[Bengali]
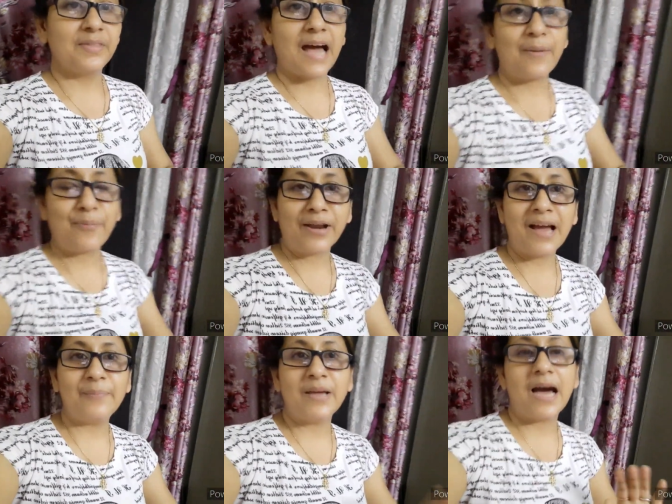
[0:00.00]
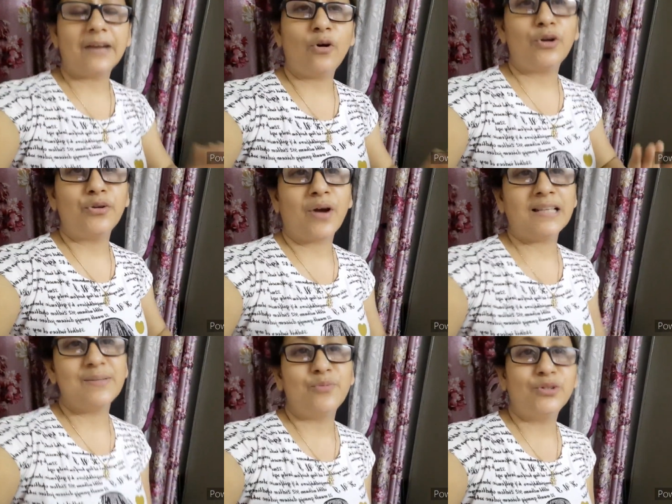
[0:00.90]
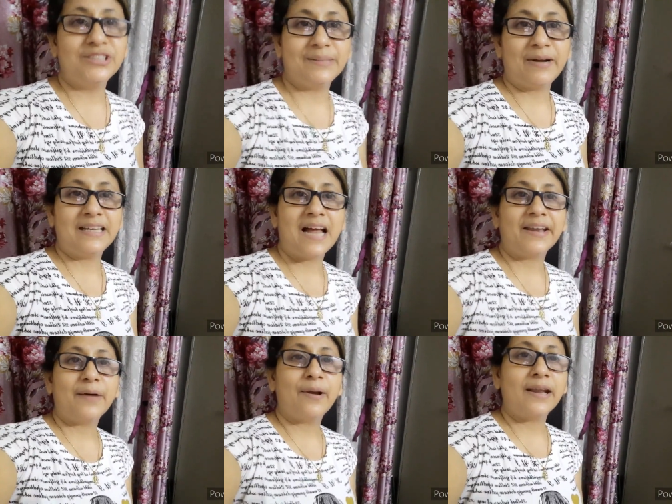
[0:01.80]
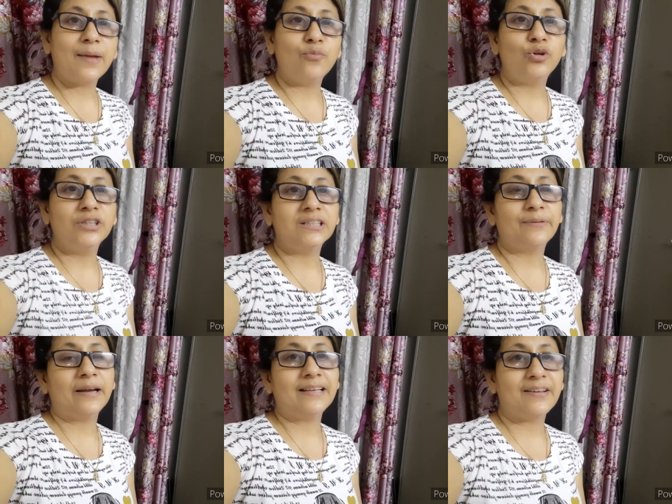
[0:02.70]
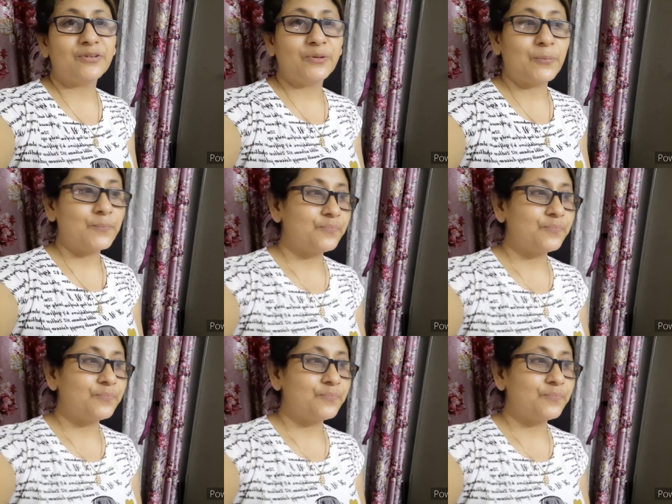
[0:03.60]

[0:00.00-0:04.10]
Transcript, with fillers: তারপরে আমি আর অন্য কাজে মন দিতে পারি রান্না বান্নায় মন দিতে পারি জানো তো